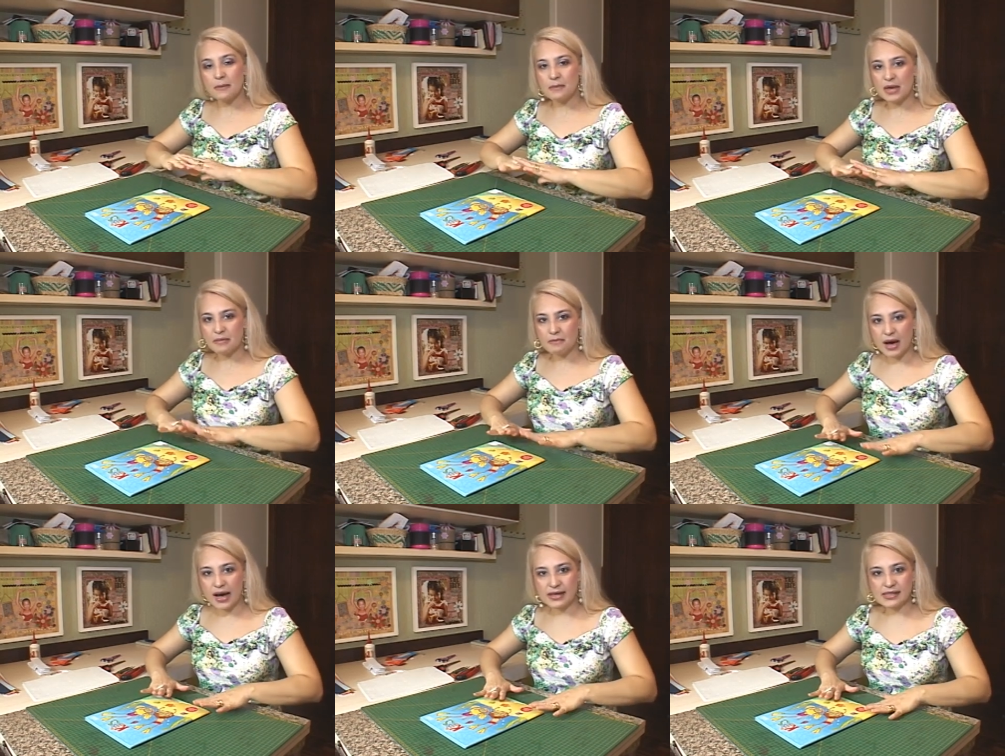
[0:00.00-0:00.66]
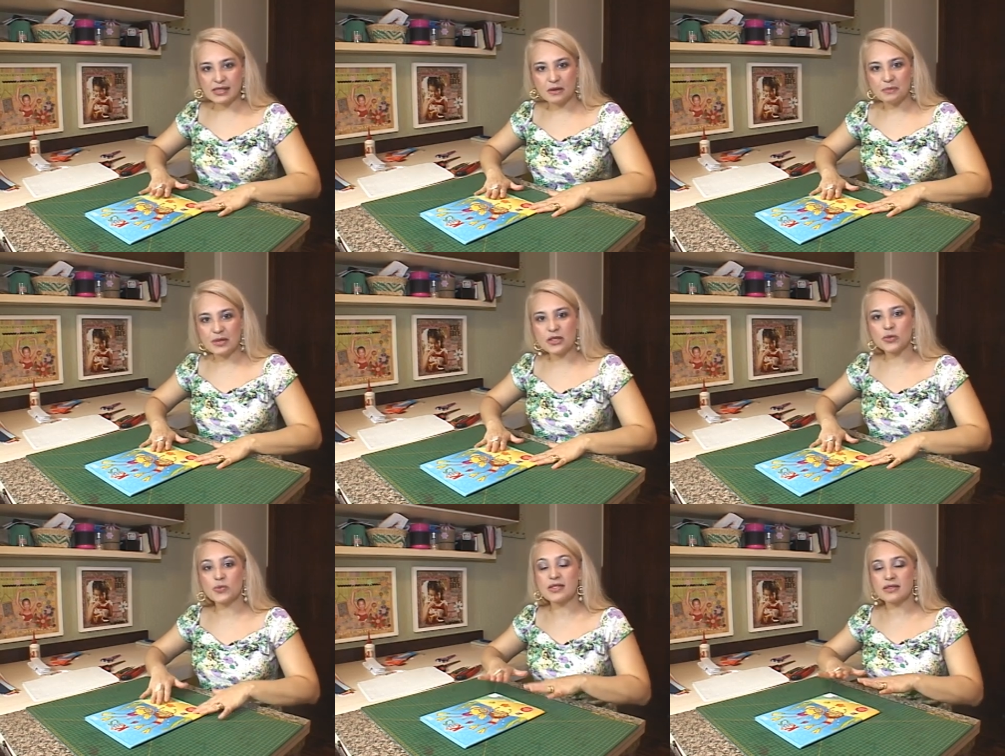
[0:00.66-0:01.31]
bem básica
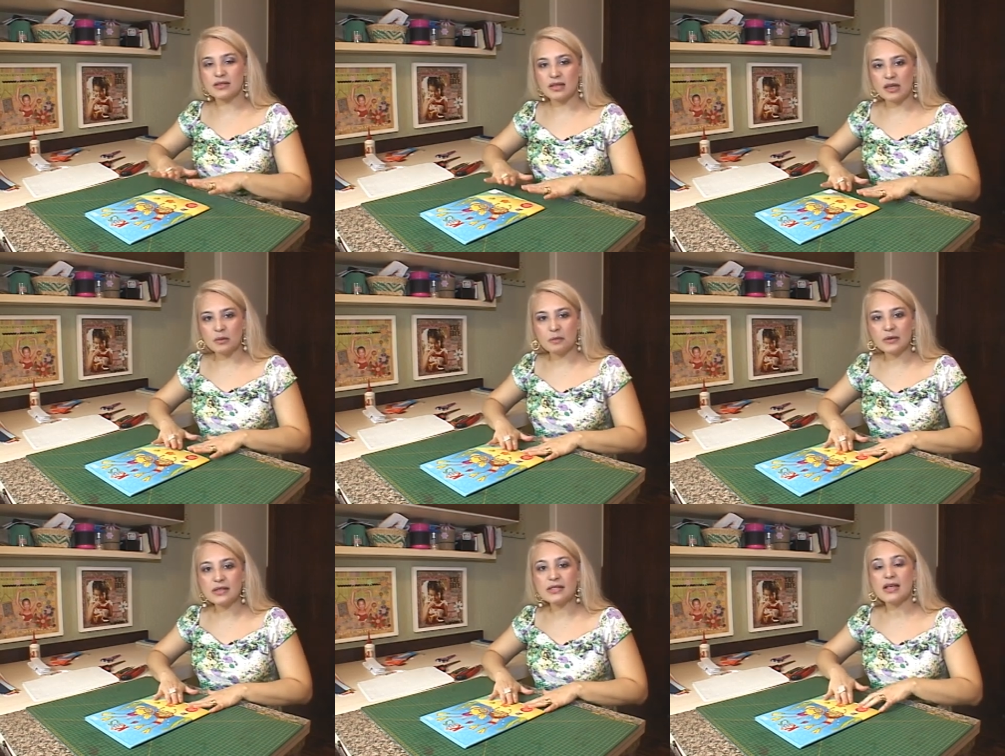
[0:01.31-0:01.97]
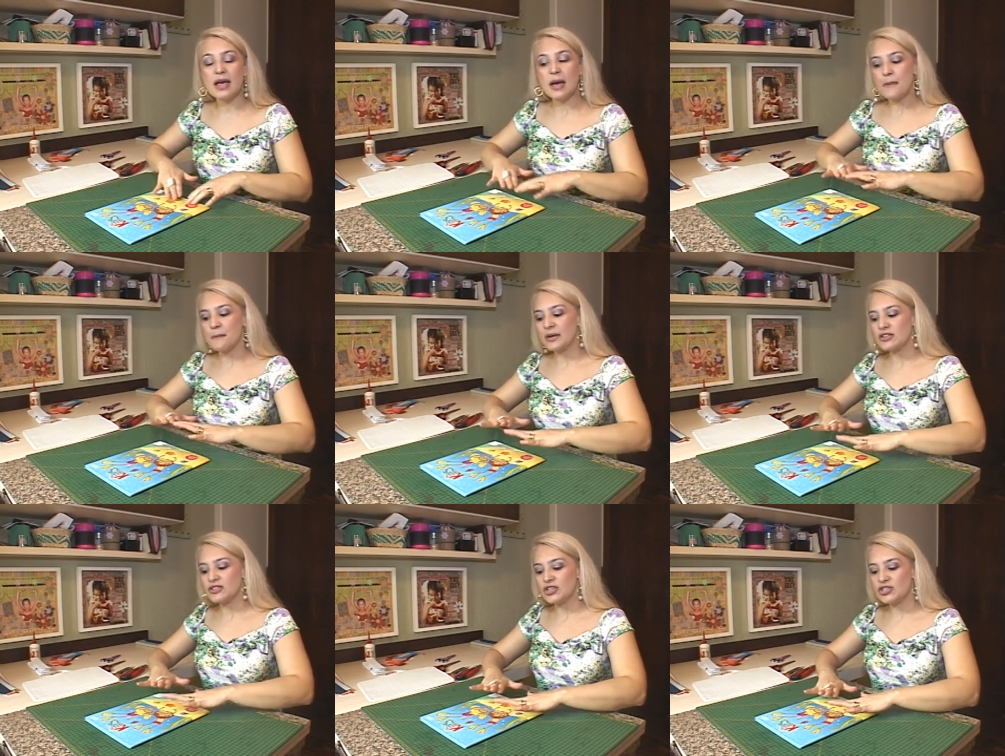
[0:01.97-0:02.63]
mesmo, simples,
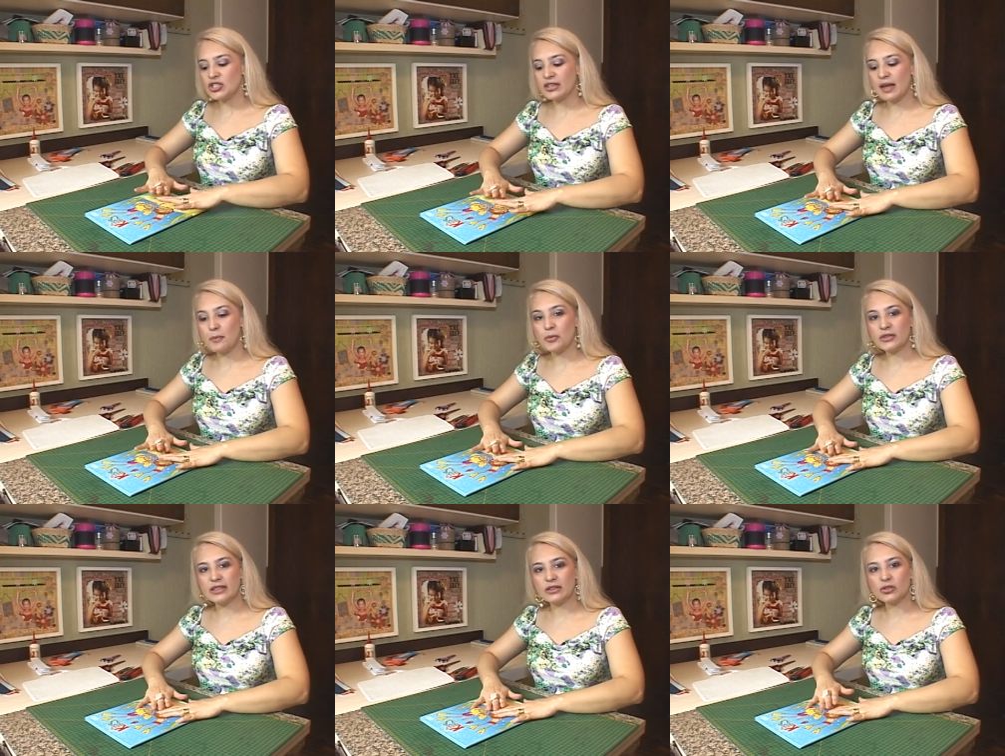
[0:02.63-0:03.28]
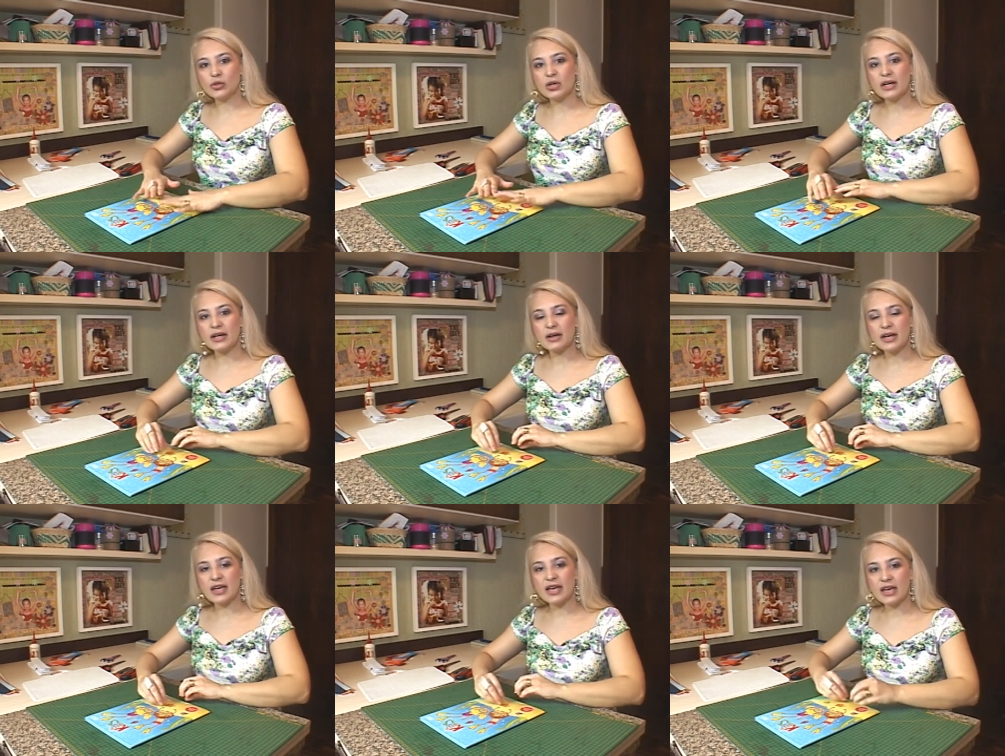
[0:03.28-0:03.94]
para a gente estar tá podendo
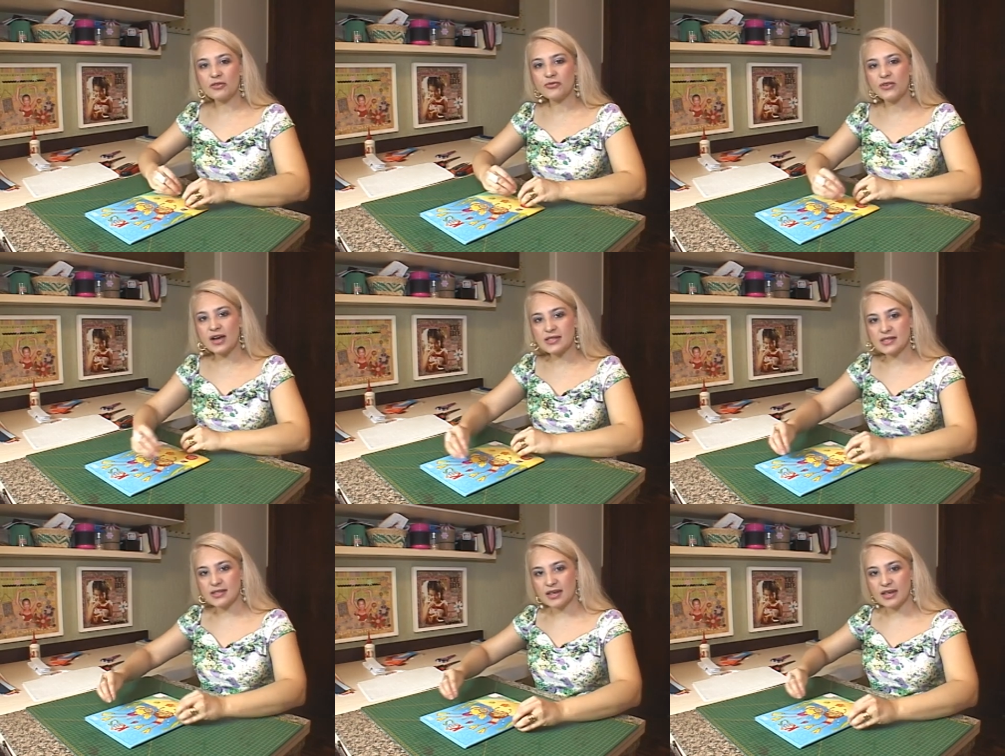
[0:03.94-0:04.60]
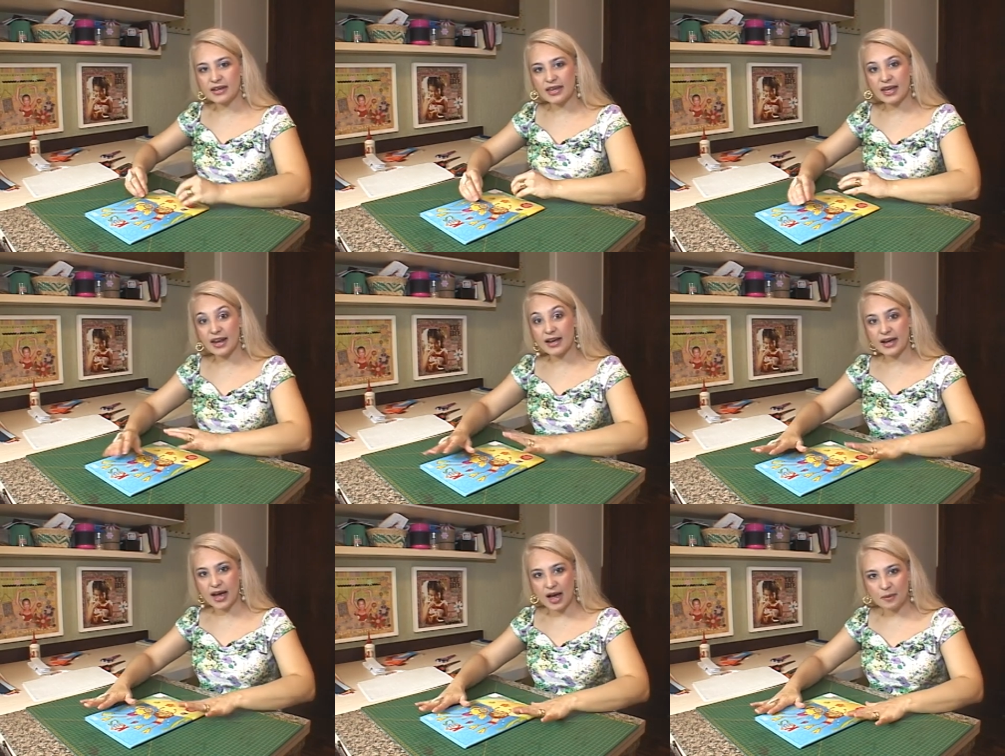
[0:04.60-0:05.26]
refazer aquela
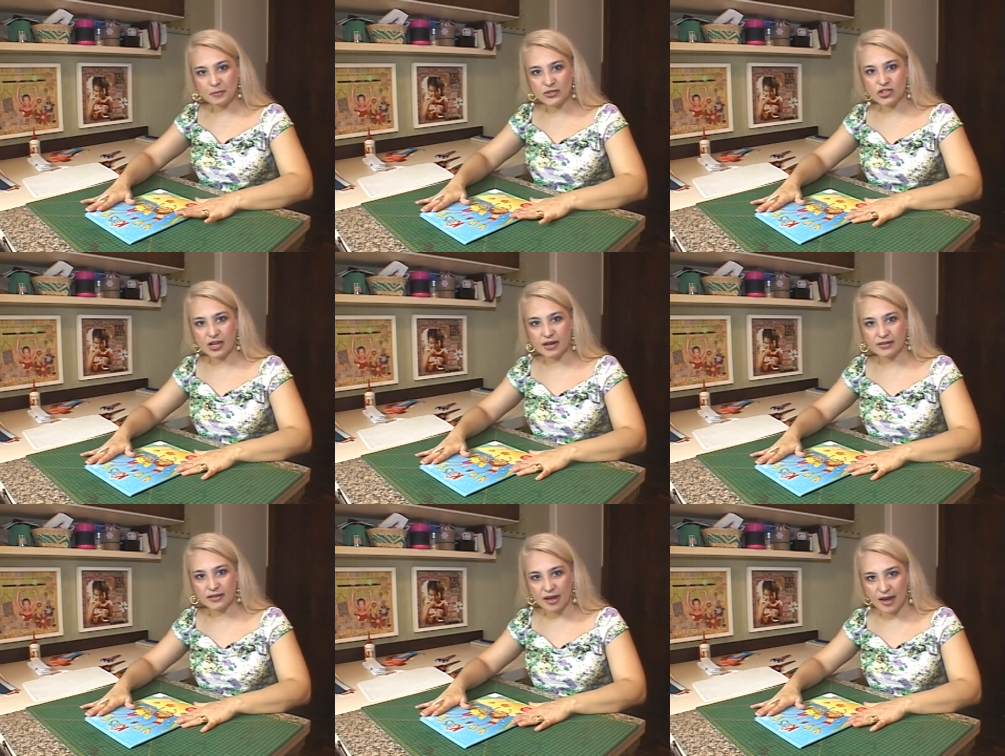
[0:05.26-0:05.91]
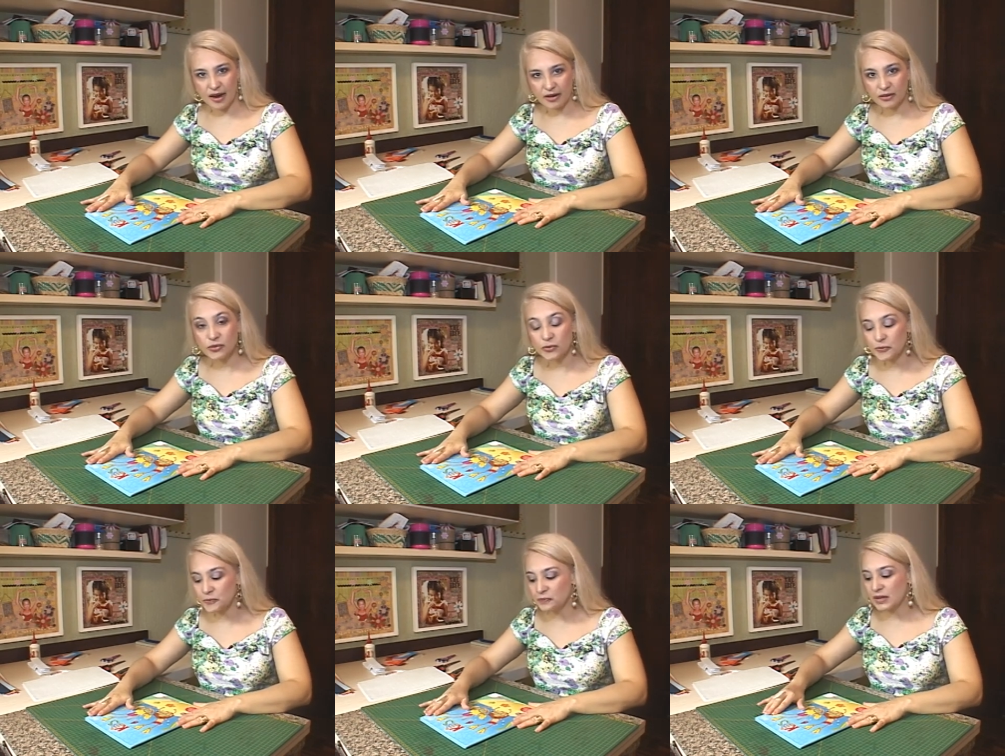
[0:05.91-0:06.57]
capa de caderno